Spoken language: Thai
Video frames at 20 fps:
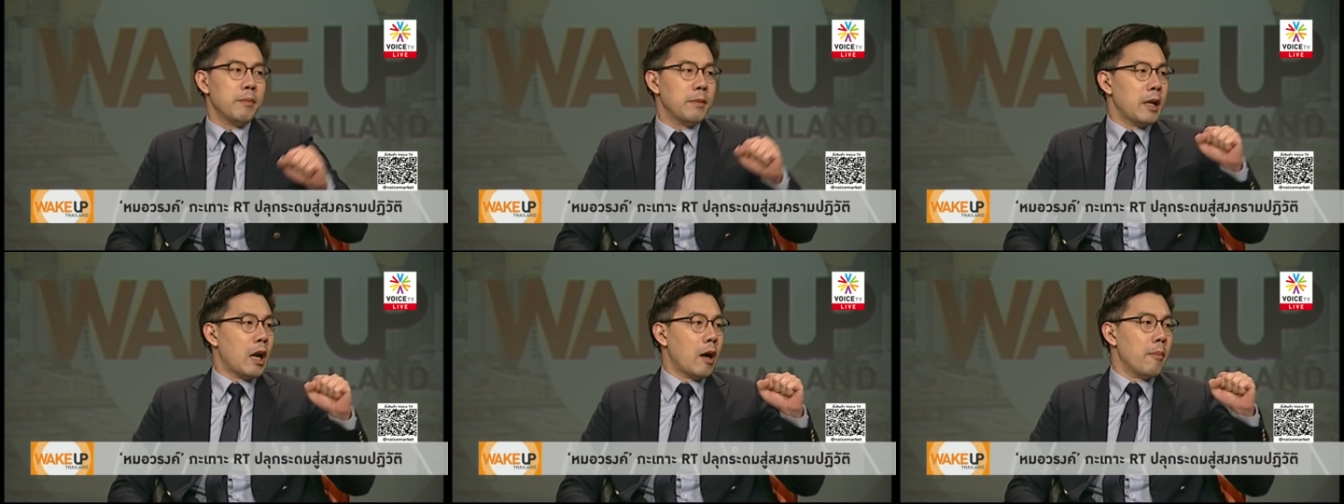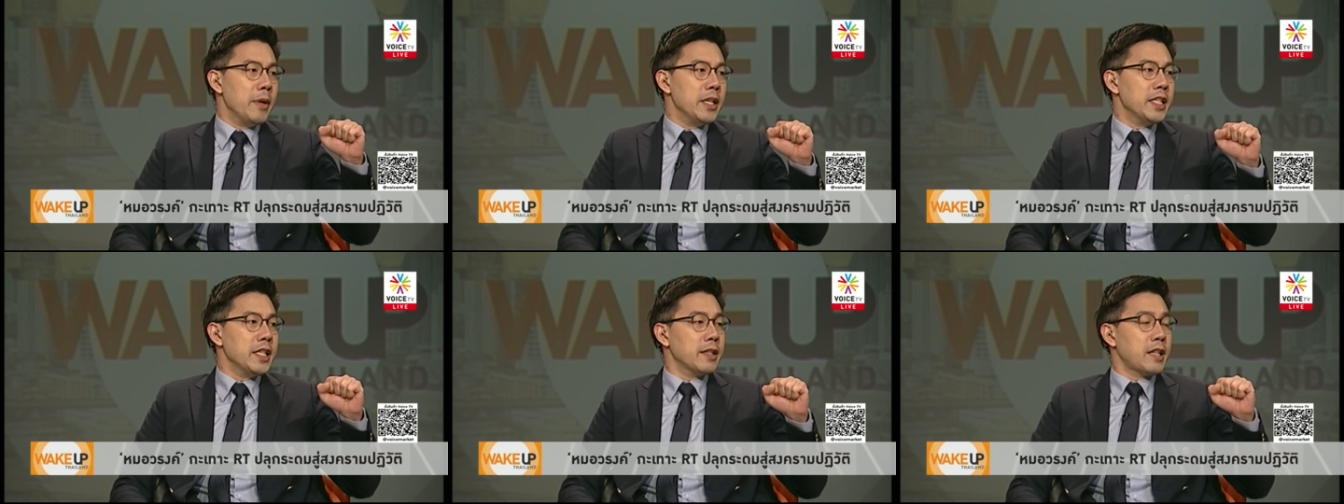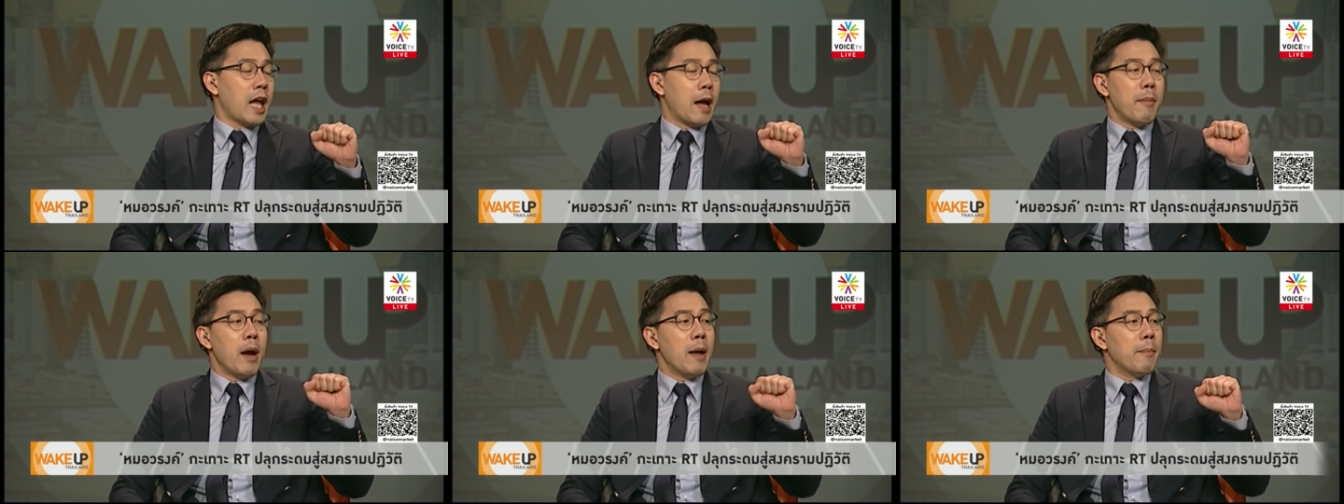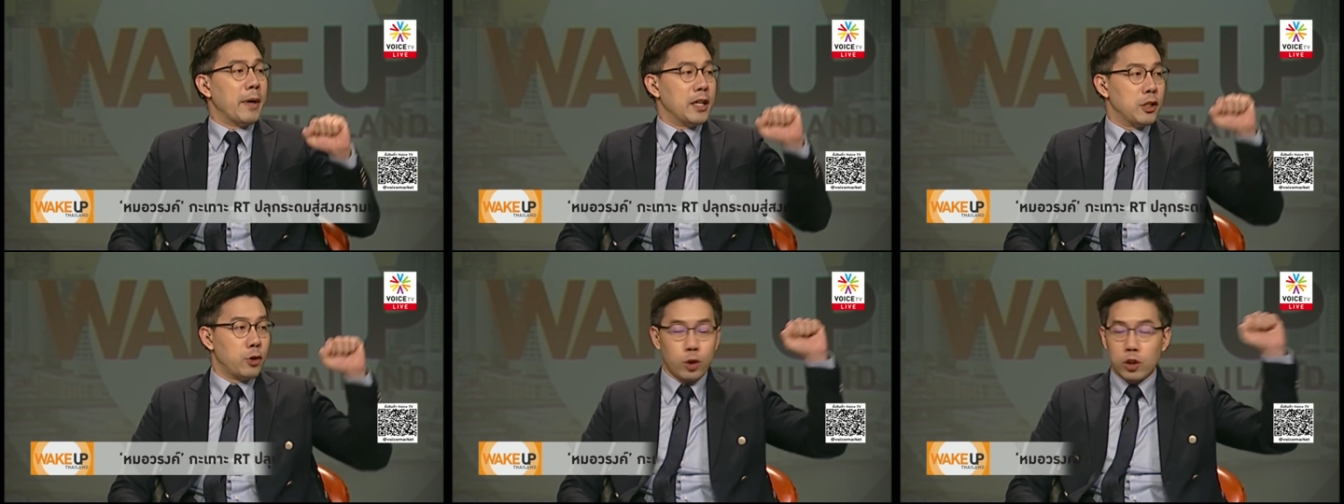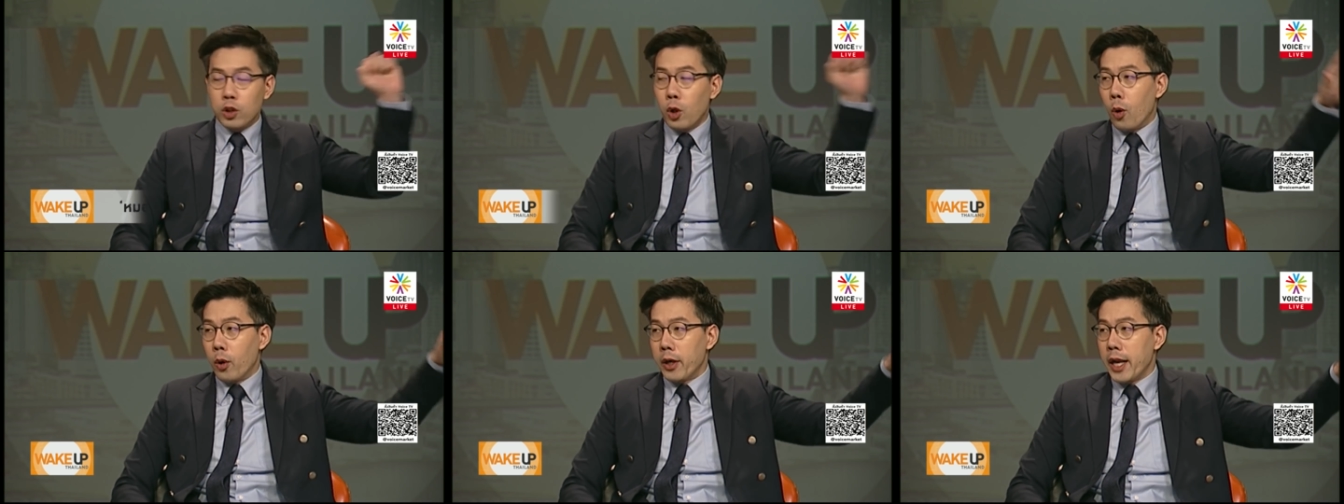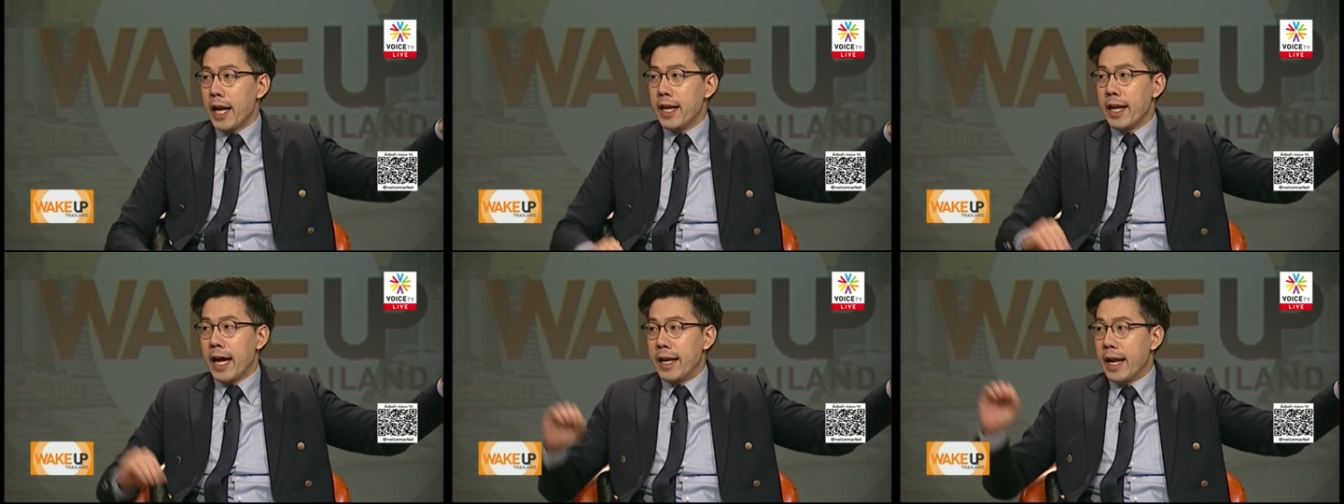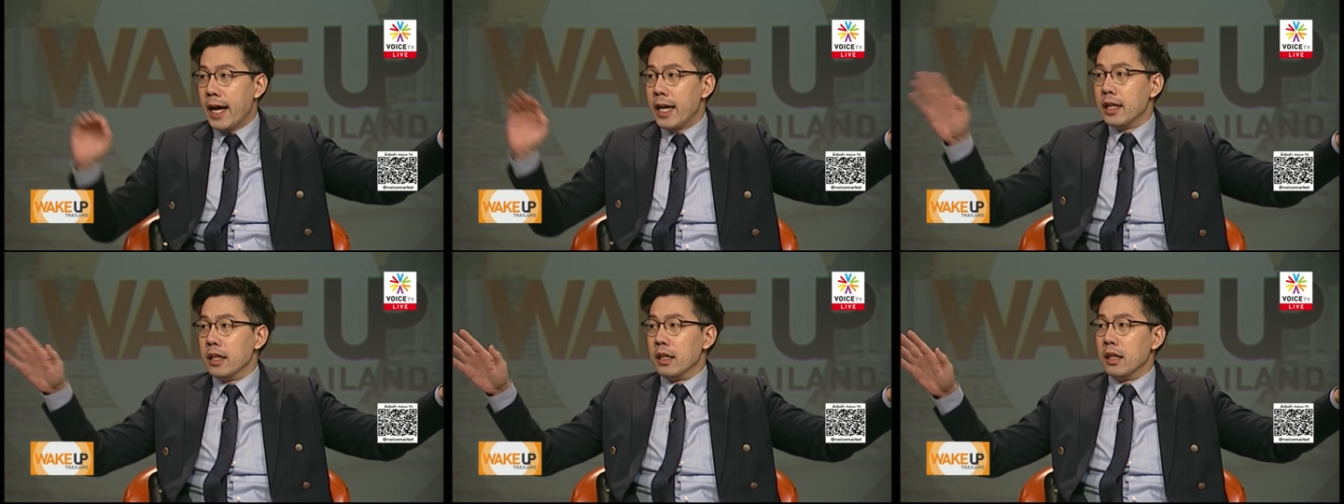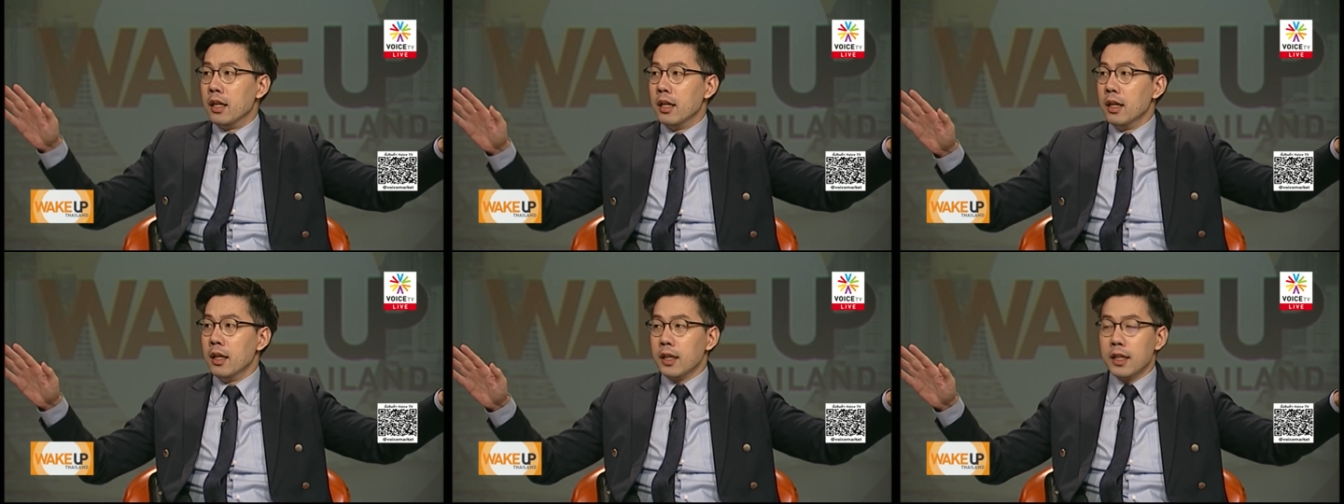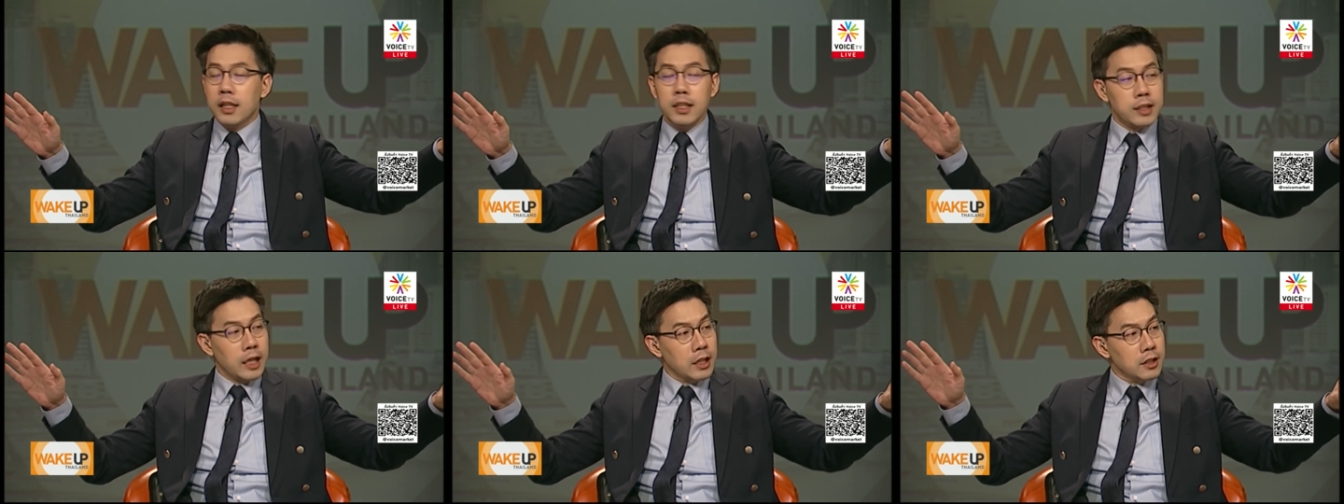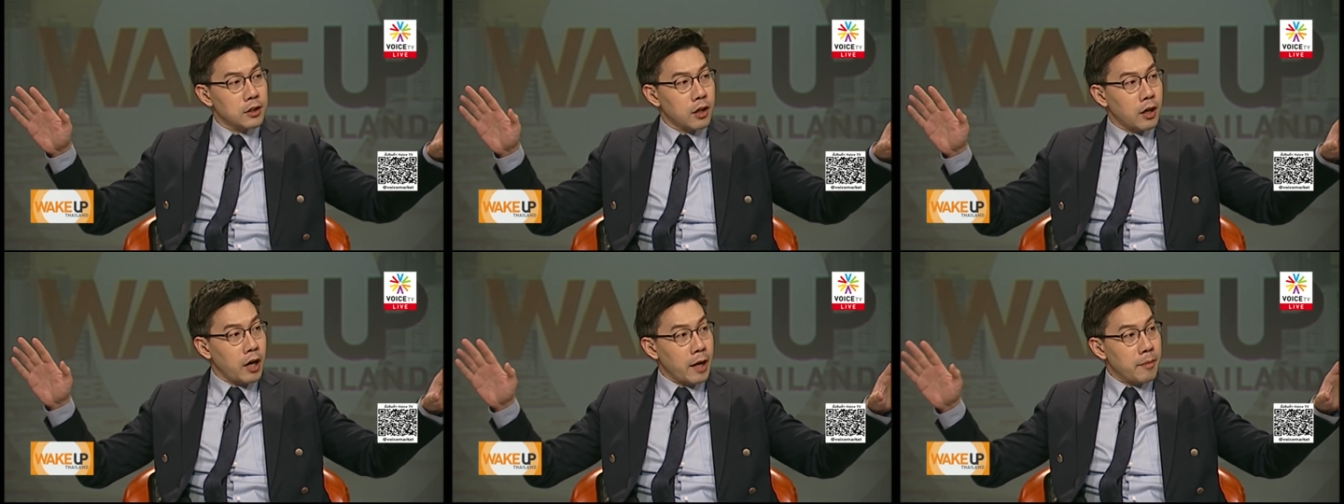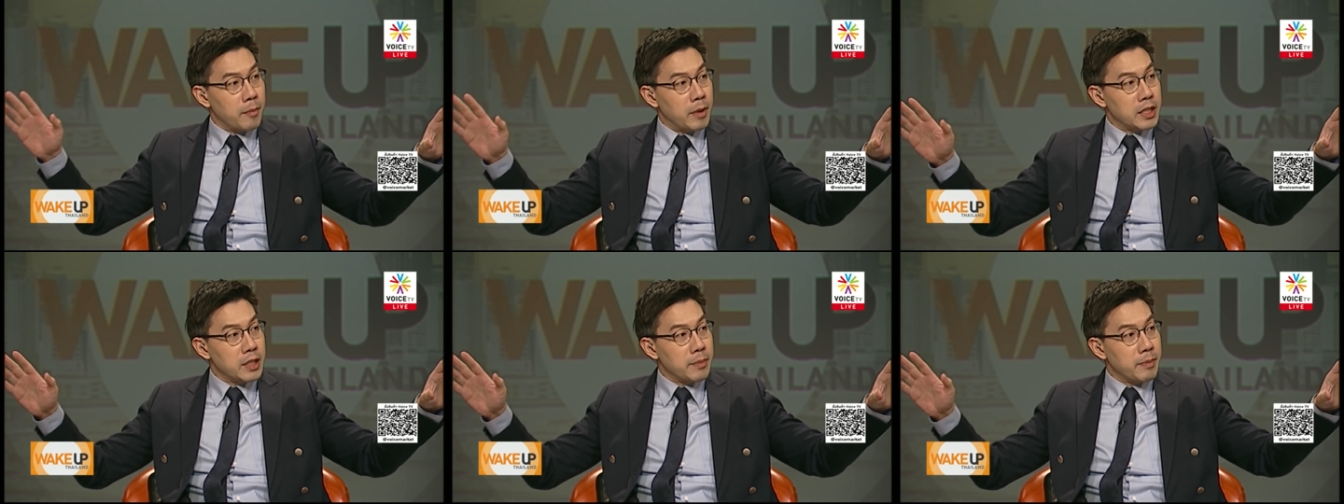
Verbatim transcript: เราไม่สามารถไปสุดโต่งด้านใดด้านหนึ่ง คือทั้งสองอันมันจะ